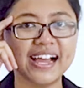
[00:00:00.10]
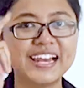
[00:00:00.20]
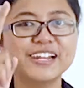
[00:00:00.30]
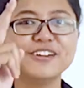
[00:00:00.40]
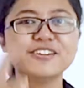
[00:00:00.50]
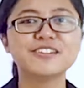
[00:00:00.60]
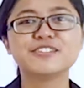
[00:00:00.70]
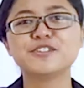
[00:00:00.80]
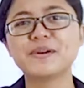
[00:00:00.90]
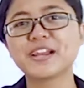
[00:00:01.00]
Halo
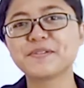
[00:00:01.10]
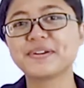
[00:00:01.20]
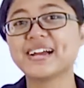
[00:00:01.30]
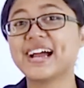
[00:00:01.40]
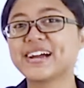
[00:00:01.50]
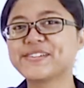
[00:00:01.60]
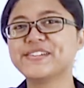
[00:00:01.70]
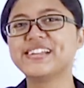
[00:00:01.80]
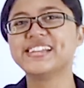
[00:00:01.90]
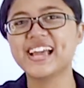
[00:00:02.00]
lur, coba lagi bareng
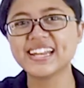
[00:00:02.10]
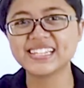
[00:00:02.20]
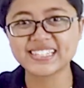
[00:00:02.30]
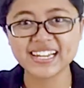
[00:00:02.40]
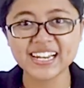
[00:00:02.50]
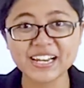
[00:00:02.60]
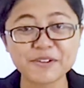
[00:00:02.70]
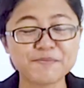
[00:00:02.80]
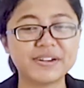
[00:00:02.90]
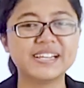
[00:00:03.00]
aku Lina di
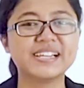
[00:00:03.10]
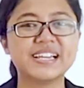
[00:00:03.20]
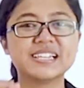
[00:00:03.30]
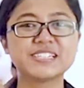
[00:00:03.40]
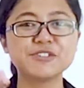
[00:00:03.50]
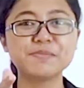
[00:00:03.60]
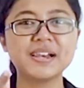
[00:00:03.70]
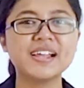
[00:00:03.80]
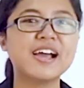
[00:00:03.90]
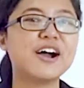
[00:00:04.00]
channel Pringle
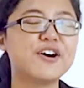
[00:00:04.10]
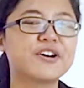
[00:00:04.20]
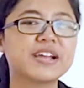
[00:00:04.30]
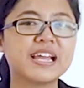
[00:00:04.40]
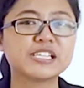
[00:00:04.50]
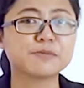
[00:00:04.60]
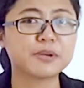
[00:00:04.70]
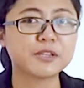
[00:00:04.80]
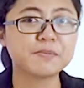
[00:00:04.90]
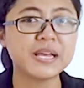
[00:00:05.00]
Supel. Oke guys,
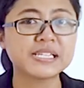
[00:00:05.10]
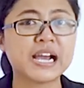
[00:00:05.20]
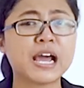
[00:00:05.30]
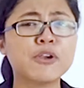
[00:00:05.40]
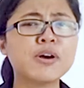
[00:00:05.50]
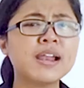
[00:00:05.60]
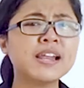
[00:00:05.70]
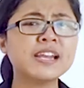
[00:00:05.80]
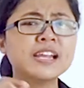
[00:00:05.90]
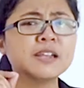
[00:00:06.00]
seperti biasa, kalau
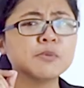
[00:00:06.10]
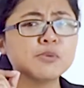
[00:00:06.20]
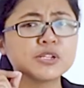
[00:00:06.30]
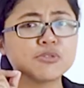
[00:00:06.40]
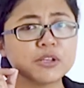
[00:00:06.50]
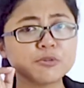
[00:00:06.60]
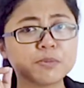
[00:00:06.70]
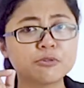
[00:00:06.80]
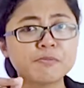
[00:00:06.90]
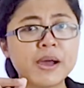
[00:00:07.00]
kalian ingin membuat
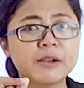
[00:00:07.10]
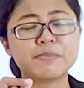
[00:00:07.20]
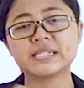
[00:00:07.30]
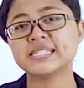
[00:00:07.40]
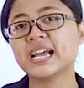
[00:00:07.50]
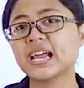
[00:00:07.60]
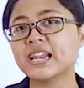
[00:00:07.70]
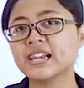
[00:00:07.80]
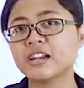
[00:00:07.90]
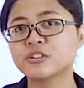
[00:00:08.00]
suatu perubahan, pastinya
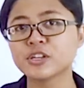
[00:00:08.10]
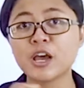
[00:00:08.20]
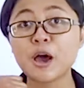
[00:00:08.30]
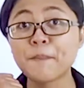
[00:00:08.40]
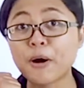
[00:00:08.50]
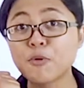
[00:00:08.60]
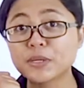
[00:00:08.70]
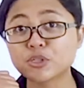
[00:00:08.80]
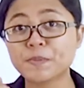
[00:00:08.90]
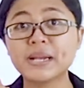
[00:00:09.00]
kalian harus mau
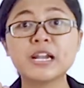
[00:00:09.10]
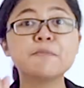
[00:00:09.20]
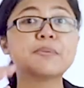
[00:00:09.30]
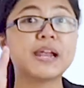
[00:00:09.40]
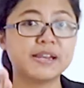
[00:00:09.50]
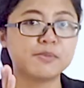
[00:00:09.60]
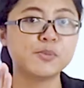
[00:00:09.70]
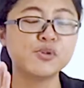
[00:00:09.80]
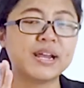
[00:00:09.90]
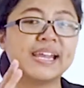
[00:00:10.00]
mencoba dan berani
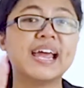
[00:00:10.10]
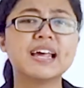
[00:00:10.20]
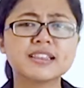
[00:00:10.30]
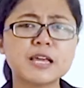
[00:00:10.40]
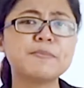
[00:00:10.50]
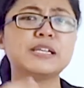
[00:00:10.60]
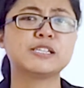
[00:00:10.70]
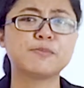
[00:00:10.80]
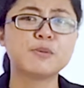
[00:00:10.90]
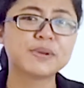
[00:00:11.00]
memulai. Tapi
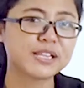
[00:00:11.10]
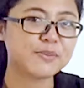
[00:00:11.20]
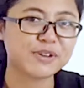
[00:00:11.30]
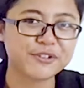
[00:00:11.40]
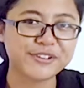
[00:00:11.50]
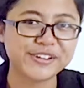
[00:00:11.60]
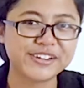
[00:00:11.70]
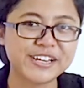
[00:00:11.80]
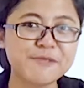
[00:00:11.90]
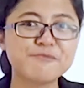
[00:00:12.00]
sebelum kita mulai
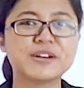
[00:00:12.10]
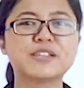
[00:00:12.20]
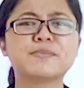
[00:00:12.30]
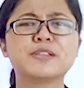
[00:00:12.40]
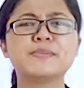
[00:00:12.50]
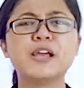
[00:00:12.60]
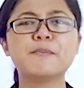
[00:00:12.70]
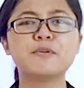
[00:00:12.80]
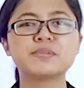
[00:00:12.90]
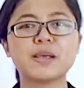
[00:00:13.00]
video ini, buat teman-teman
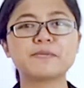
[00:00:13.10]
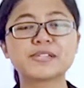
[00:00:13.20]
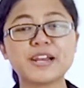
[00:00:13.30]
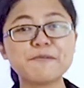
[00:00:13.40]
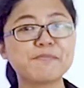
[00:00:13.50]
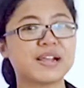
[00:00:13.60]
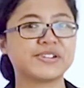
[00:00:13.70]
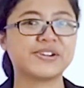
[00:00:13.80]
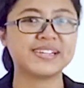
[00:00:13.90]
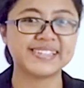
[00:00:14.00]
yang belum subscribe,
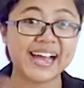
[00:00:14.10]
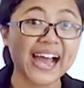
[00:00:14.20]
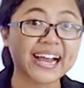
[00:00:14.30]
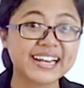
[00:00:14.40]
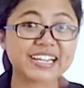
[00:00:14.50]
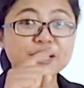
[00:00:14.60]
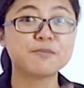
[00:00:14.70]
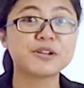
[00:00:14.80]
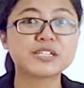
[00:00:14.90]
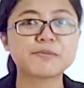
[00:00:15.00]
langsung aja klik
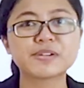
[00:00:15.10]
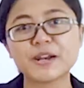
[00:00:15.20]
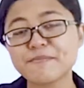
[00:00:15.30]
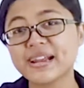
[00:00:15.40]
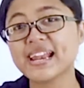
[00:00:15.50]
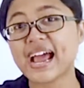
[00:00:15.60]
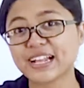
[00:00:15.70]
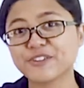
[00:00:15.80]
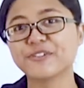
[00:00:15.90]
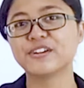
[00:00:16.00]
tombol subscribe dan
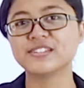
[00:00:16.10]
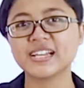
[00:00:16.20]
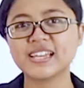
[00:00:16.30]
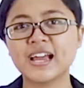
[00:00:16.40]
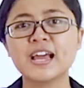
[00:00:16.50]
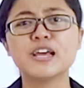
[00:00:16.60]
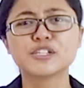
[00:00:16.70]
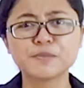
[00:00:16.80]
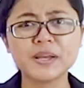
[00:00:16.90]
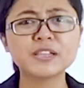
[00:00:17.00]
aktifin loncengnya,
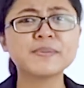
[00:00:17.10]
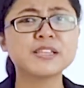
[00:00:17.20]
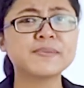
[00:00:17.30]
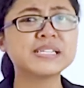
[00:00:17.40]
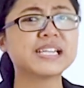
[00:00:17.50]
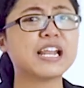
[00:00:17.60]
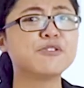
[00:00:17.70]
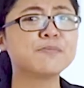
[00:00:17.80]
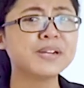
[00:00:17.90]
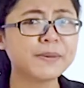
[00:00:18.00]
supaya teman-teman
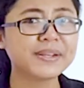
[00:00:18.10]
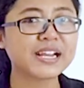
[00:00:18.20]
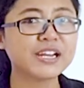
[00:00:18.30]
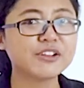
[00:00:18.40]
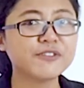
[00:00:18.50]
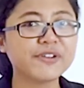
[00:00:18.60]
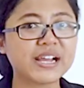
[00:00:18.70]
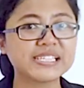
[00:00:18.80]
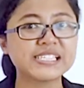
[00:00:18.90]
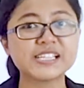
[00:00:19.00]
selalu mendapatkan
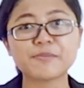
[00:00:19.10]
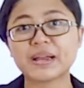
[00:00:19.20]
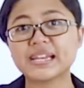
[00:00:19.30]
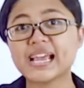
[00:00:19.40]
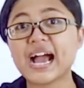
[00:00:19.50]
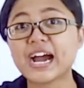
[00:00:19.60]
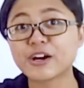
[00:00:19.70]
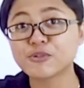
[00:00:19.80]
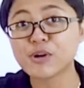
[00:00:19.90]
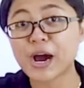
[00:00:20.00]
notifikasi setiap kali
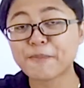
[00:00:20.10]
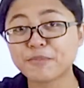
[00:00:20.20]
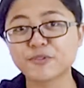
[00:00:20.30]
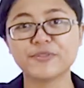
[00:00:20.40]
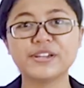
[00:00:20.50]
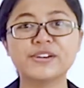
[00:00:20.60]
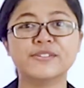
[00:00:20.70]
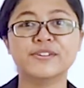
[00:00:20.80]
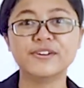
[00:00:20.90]
aku upload video.